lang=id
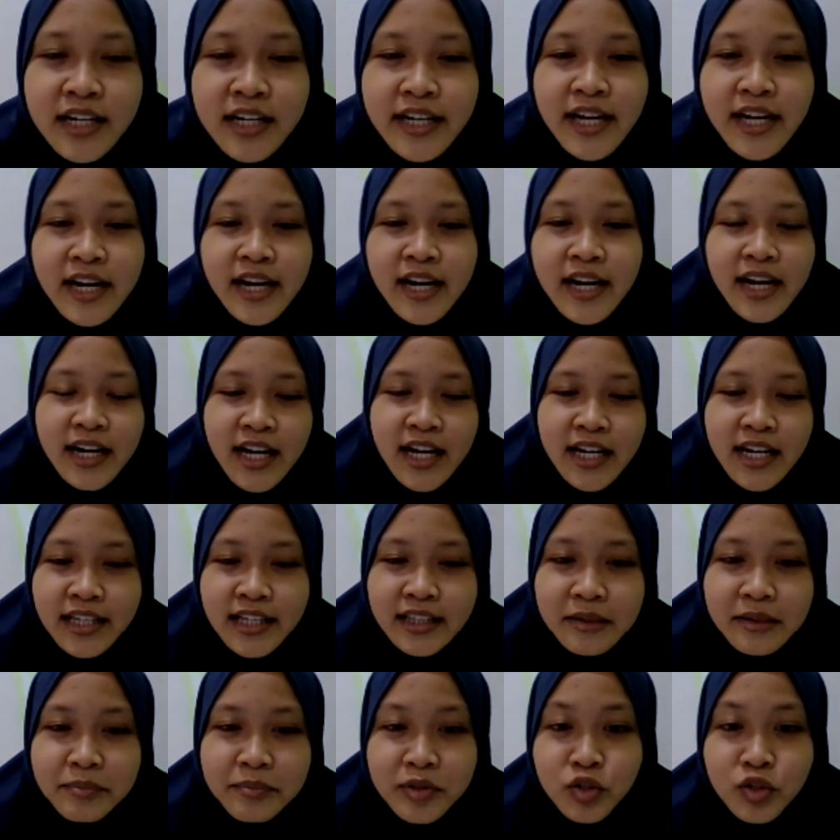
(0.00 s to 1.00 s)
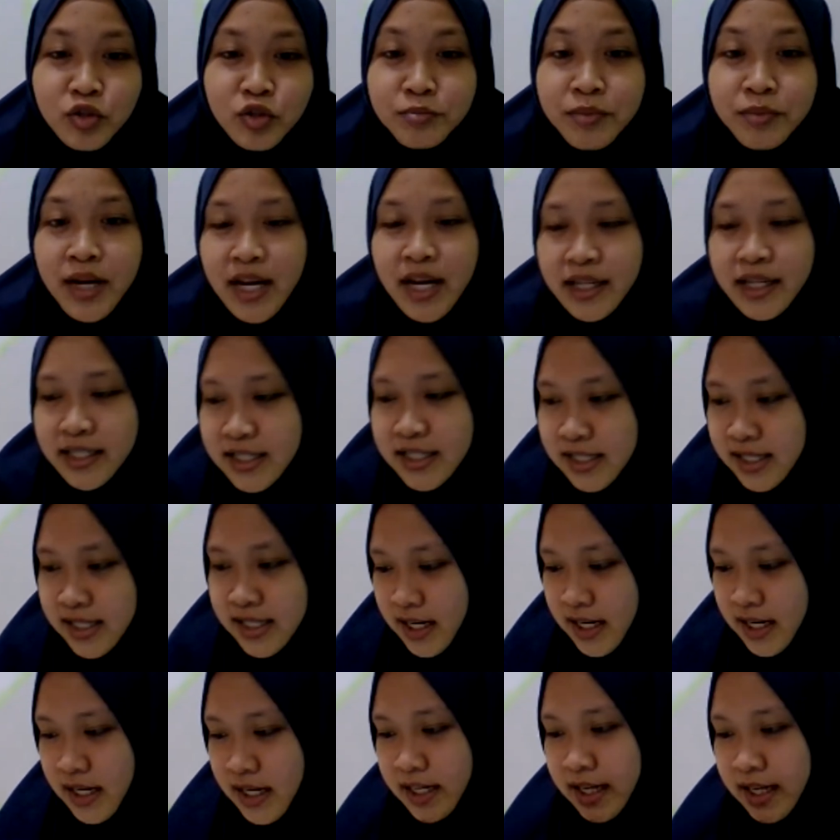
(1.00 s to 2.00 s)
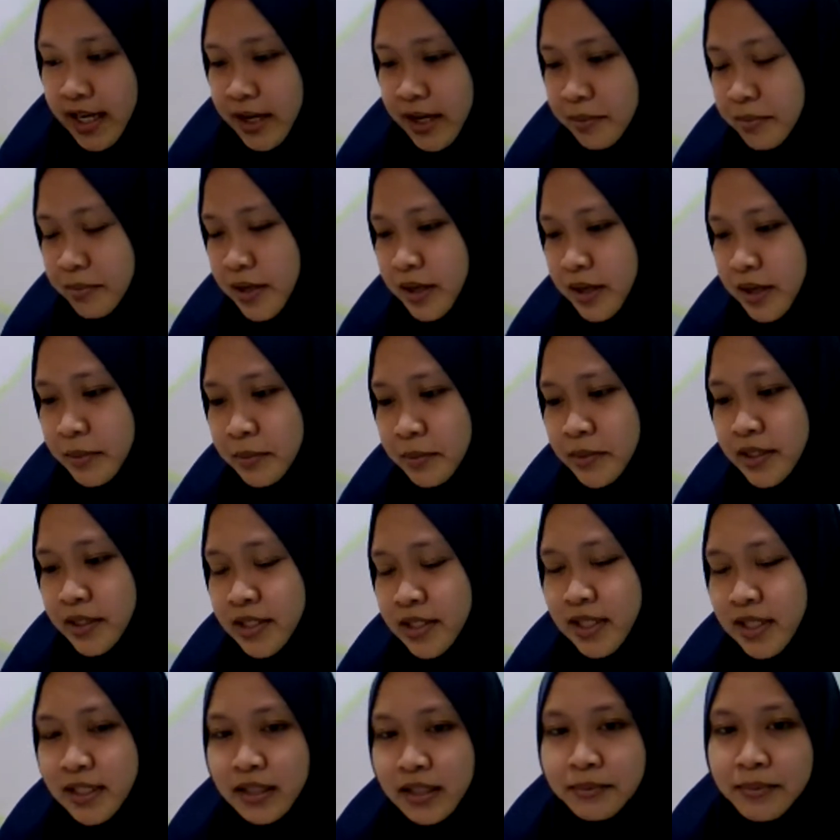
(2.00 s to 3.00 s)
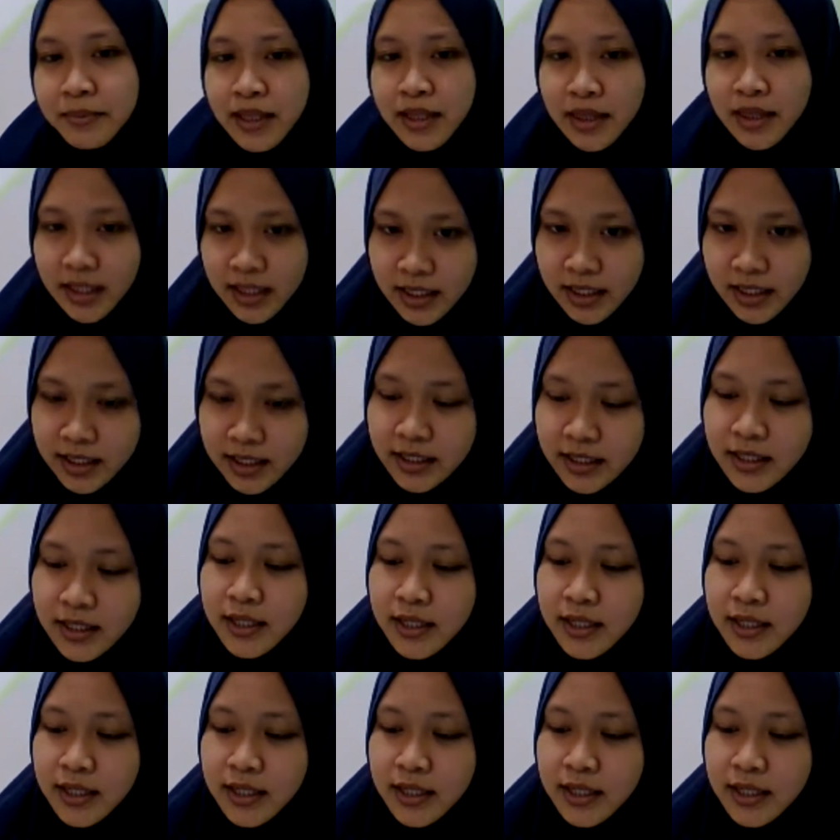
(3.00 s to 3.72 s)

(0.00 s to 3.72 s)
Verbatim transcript: Oke anak-anak kita berjumpa lagi sekarang ya pada pembelajaran tematik